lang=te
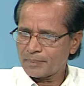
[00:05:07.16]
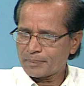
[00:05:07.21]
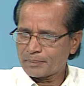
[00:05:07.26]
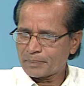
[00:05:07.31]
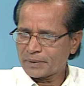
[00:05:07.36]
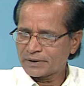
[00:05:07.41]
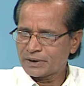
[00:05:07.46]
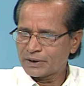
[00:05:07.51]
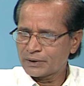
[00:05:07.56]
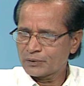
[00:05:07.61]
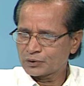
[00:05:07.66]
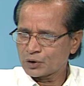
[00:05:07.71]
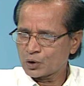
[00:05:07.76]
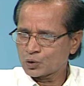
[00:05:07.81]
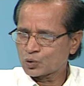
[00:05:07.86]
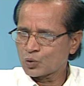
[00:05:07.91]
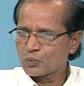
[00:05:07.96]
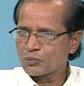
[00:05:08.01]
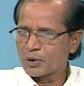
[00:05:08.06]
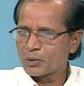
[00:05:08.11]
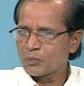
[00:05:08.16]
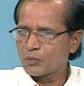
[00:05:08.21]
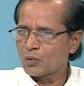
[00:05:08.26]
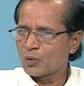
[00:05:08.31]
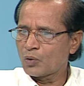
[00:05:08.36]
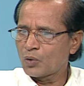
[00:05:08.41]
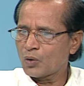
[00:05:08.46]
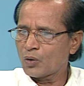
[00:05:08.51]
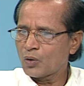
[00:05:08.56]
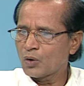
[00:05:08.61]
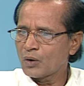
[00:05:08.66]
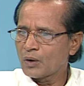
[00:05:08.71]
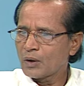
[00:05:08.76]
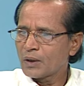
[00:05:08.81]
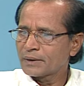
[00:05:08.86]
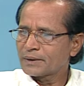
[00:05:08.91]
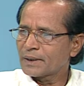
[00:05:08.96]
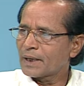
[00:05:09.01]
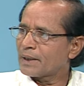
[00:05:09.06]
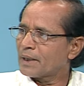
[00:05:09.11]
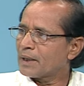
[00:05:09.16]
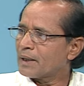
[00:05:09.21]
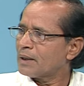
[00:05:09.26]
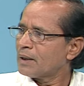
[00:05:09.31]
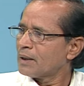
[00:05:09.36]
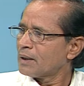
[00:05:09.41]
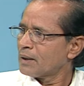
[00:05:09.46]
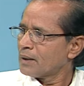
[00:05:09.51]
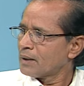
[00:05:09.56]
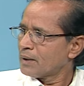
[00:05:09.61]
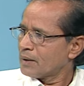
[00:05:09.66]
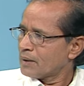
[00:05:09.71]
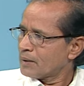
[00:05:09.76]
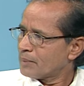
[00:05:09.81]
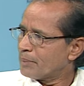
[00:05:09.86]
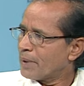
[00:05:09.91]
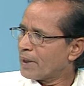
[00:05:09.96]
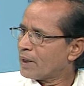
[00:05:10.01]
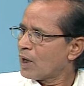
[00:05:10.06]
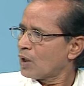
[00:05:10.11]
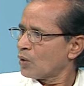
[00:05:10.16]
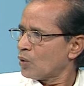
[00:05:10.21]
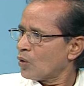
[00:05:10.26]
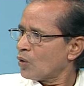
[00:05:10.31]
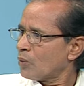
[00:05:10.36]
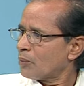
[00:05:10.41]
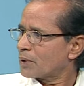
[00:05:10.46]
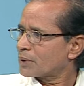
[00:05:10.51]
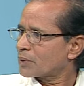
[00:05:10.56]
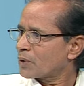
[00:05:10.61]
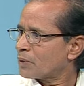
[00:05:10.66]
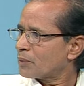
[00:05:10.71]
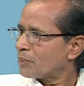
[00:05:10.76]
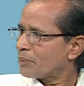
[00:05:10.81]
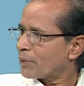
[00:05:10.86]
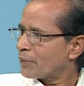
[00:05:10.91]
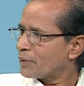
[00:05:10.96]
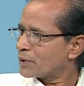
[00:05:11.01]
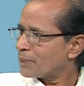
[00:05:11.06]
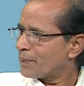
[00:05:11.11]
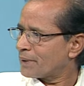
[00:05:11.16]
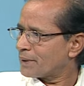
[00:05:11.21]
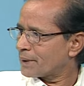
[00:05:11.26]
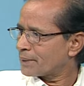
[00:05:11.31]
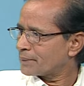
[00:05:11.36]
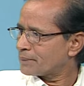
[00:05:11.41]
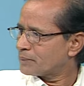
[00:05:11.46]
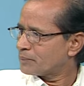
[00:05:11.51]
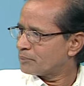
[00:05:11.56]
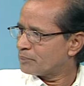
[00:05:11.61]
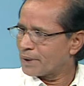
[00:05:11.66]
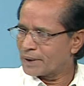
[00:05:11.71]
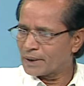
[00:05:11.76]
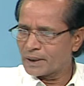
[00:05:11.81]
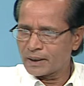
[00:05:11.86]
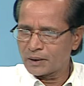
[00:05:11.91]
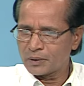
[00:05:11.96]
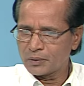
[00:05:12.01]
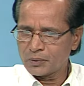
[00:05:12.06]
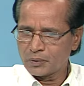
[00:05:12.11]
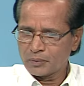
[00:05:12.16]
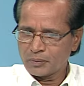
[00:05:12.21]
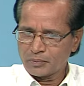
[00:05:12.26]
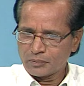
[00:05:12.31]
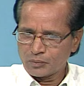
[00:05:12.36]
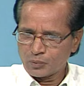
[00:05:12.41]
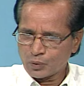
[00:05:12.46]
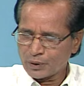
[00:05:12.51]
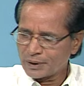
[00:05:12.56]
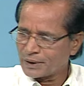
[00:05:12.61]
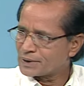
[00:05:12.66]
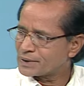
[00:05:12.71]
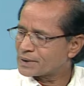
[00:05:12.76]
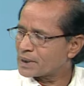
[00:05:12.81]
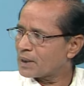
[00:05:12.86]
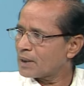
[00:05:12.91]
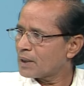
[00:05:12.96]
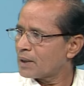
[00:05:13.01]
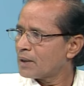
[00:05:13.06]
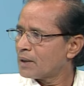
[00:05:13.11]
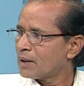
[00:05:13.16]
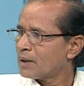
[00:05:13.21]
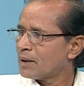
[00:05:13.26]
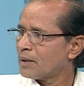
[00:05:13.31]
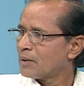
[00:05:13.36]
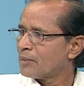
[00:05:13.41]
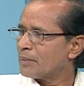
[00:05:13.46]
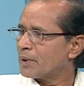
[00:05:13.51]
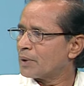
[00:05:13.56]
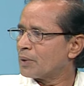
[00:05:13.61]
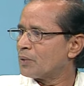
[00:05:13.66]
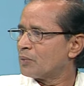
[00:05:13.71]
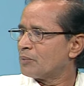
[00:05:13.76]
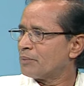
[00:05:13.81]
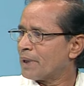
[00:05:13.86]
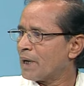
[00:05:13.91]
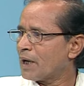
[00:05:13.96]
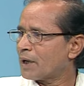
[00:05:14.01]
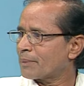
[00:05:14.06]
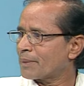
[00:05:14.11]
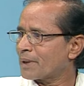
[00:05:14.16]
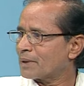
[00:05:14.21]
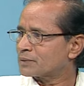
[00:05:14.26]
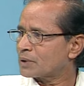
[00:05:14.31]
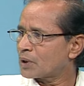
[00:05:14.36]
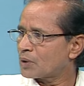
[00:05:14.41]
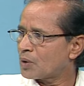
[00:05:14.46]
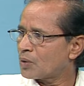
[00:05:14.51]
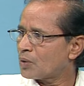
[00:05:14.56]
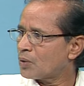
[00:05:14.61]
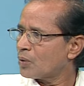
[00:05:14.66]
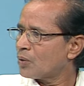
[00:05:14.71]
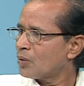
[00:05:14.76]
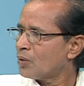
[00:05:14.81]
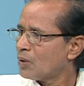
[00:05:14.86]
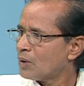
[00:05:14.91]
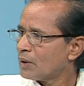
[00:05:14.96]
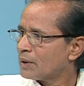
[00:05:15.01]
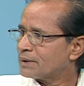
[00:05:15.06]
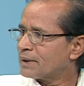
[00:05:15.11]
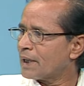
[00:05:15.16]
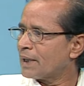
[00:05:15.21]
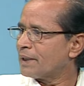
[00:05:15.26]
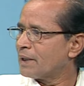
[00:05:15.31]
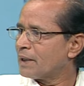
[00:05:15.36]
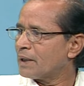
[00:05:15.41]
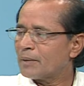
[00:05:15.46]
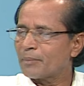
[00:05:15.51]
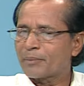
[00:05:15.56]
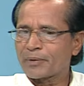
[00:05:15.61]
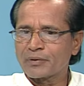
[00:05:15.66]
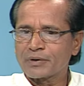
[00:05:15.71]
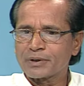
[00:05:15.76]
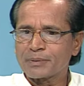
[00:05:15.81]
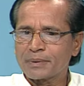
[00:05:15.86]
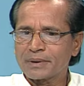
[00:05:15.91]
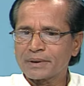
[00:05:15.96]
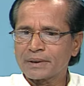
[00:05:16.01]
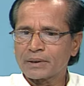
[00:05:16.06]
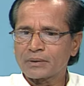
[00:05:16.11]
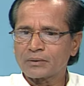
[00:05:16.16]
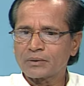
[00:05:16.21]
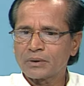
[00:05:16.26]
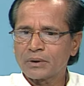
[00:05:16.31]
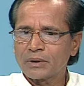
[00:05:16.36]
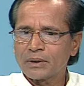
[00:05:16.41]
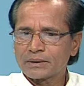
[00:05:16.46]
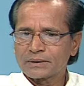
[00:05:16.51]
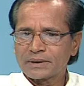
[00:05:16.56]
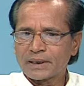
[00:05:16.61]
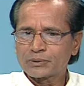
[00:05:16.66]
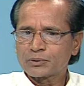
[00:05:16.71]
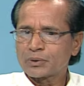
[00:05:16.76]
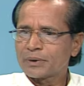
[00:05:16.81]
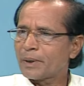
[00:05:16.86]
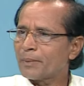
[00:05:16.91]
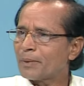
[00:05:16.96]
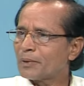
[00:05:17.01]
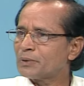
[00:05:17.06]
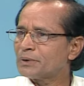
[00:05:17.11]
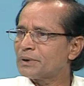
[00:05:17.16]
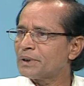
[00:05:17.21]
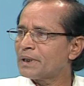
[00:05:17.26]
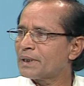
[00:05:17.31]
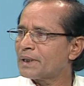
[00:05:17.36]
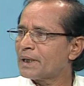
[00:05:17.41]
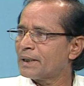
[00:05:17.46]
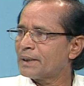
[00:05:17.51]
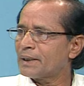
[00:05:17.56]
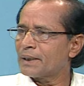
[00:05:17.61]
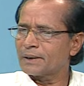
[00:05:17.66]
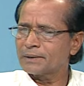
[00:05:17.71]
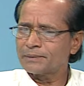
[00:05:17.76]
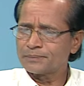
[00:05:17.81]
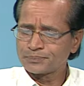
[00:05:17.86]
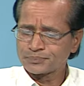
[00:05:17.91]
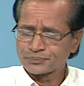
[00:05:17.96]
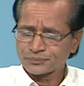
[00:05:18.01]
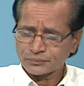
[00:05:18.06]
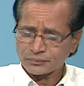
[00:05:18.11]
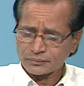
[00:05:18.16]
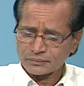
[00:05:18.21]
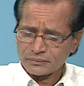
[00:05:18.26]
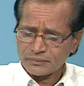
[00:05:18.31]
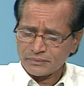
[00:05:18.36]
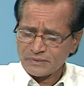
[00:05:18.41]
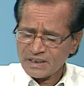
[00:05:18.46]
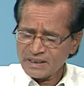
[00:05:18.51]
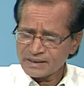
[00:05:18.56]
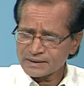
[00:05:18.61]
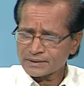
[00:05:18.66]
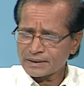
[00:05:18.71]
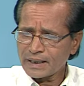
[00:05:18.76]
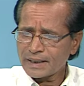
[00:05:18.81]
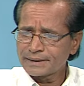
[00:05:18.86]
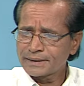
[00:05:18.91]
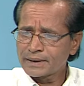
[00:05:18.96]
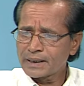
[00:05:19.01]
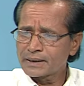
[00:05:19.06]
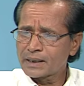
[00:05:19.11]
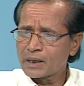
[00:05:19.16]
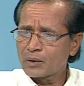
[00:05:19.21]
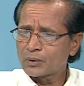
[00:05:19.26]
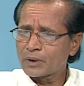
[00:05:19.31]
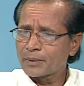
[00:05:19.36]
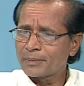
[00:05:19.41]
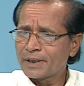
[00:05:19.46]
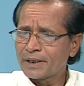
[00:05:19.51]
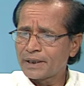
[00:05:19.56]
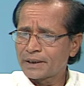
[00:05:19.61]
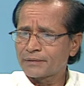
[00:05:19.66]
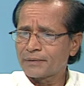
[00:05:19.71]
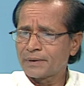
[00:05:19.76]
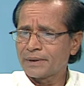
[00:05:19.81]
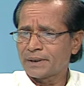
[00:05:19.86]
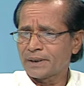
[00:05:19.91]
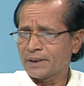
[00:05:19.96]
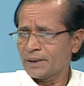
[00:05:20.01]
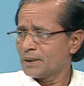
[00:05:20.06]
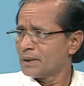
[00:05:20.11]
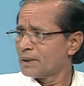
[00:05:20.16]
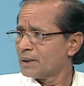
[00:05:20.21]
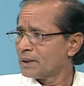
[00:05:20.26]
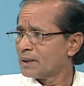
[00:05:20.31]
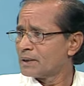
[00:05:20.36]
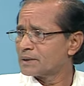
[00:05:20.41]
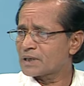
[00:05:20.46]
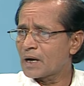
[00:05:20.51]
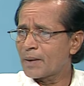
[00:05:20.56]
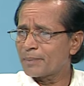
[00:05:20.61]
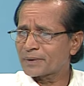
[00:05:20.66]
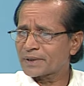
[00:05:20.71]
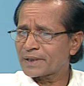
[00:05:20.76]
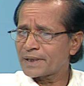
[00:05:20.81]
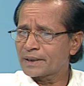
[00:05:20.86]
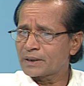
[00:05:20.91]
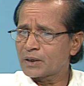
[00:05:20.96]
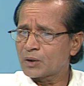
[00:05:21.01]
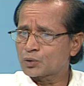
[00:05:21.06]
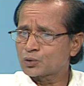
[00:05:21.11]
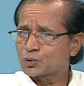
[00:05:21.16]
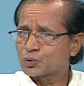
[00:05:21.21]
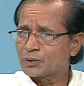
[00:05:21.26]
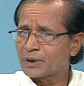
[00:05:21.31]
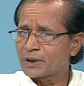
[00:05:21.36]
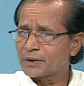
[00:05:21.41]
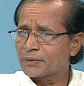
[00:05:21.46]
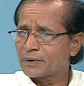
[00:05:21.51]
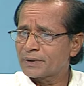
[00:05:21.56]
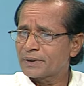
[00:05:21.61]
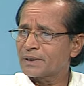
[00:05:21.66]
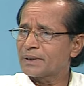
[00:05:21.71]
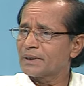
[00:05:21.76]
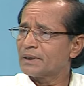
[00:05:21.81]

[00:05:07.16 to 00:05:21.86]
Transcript: పదిహేడు వందల తొంభై మూడులో దాన్ని బెంగాల్లో మొట్టమొదటి ప్రవేశపెట్టారు బెంగాలు ఒరిస్సా మరియు బీహార్ ప్రాంతాలలో దాన్ని ప్రవేశపెట్టారు దాంతో ఏమైంది ఏంటంటే స్థానికంగా ఉండబడేటువంటి సాంప్రదాయంగా వస్తున్నటువంటి